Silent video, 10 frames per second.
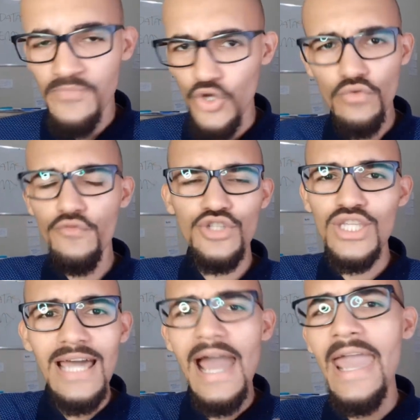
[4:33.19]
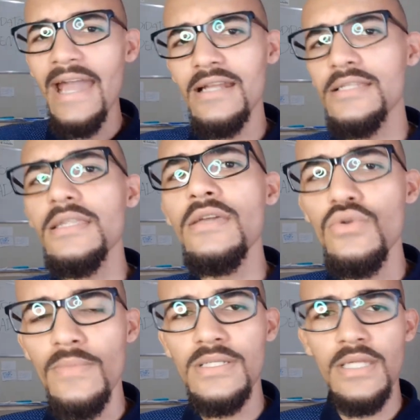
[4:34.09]
Eu não vou te dar regras
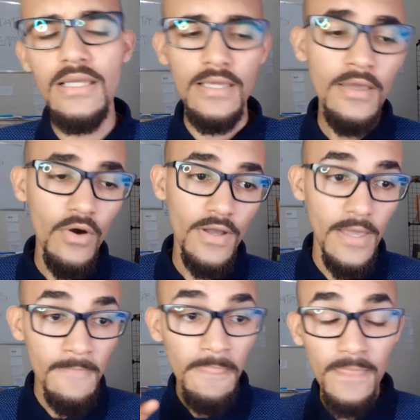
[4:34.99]
nenhumas aqui, ok?